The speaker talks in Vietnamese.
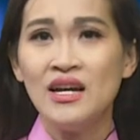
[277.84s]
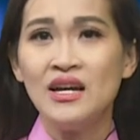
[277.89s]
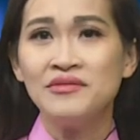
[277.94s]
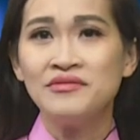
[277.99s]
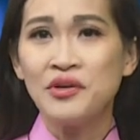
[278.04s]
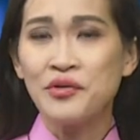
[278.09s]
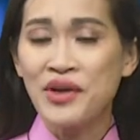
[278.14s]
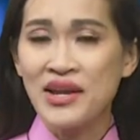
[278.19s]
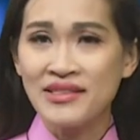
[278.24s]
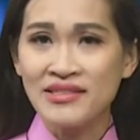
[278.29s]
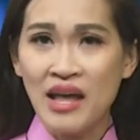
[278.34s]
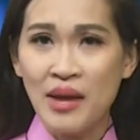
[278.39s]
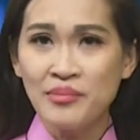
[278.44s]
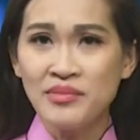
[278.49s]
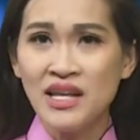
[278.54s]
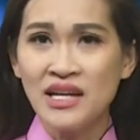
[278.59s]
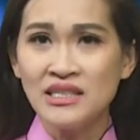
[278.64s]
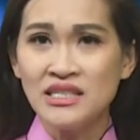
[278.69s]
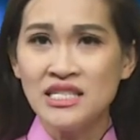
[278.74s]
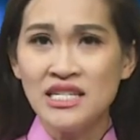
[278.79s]
Vào ngày 8
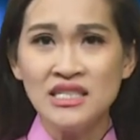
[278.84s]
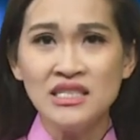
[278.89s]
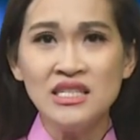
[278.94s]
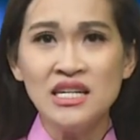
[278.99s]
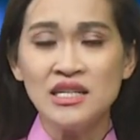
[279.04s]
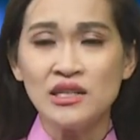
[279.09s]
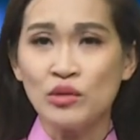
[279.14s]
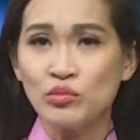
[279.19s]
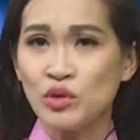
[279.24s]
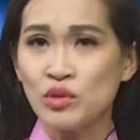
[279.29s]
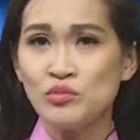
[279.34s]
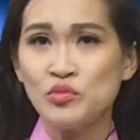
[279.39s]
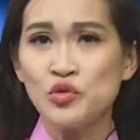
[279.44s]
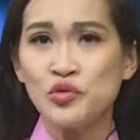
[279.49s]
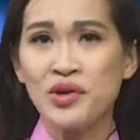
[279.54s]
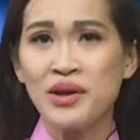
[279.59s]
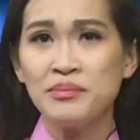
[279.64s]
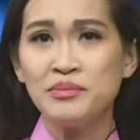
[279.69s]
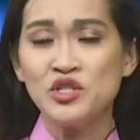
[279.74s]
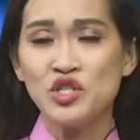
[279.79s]
tháng 9, thì Tổng thống
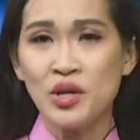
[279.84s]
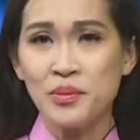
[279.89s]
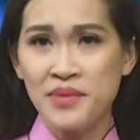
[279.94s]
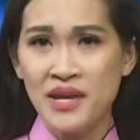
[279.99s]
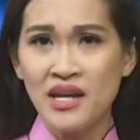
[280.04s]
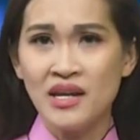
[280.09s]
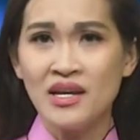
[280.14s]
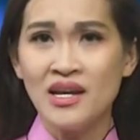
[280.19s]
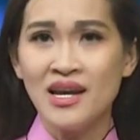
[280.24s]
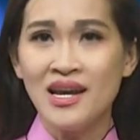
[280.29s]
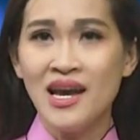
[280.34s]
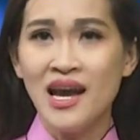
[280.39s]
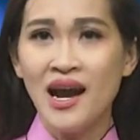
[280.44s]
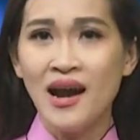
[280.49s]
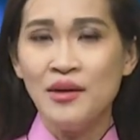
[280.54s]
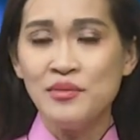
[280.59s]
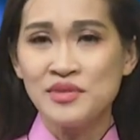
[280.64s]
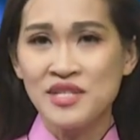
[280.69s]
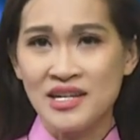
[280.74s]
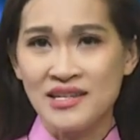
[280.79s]
Trump cho biết
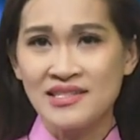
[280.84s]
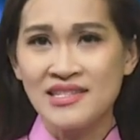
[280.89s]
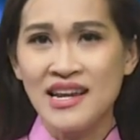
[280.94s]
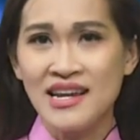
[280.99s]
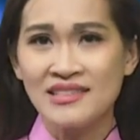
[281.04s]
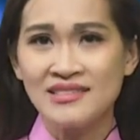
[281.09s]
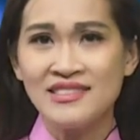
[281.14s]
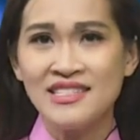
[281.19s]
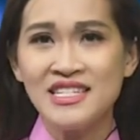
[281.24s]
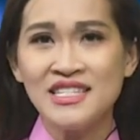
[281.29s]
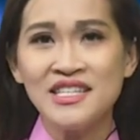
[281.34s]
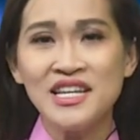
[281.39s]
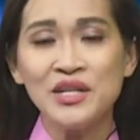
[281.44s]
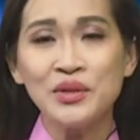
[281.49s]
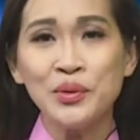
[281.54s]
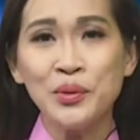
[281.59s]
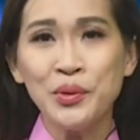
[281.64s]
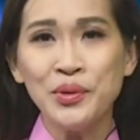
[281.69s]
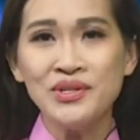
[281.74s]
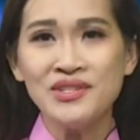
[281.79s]
ông sẵn sàng chi tiền
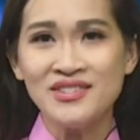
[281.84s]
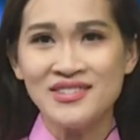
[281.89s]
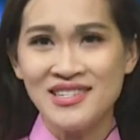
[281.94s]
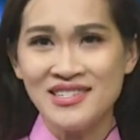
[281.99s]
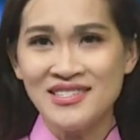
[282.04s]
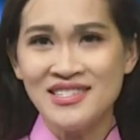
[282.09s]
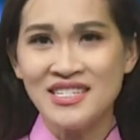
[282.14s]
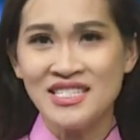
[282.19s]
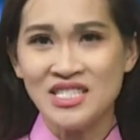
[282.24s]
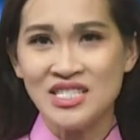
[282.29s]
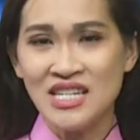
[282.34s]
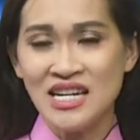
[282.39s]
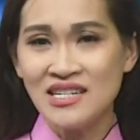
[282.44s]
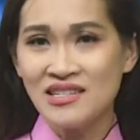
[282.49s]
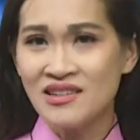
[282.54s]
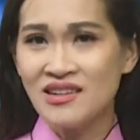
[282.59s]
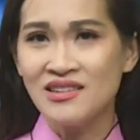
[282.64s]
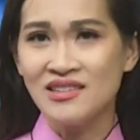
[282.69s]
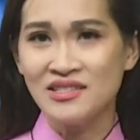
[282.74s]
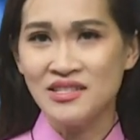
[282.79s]
túi cho chiến dịch tranh
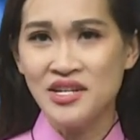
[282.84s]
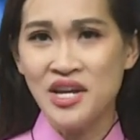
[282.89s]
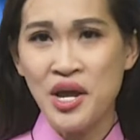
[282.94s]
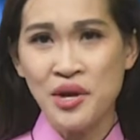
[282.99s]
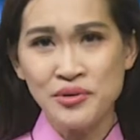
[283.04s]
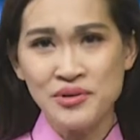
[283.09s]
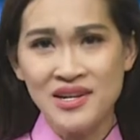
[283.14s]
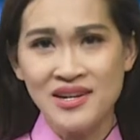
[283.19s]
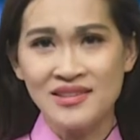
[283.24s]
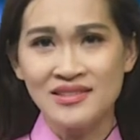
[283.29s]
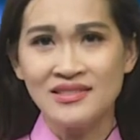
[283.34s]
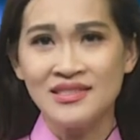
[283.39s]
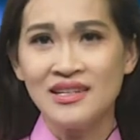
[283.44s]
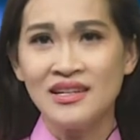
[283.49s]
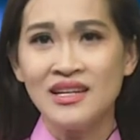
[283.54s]
cử nếu cần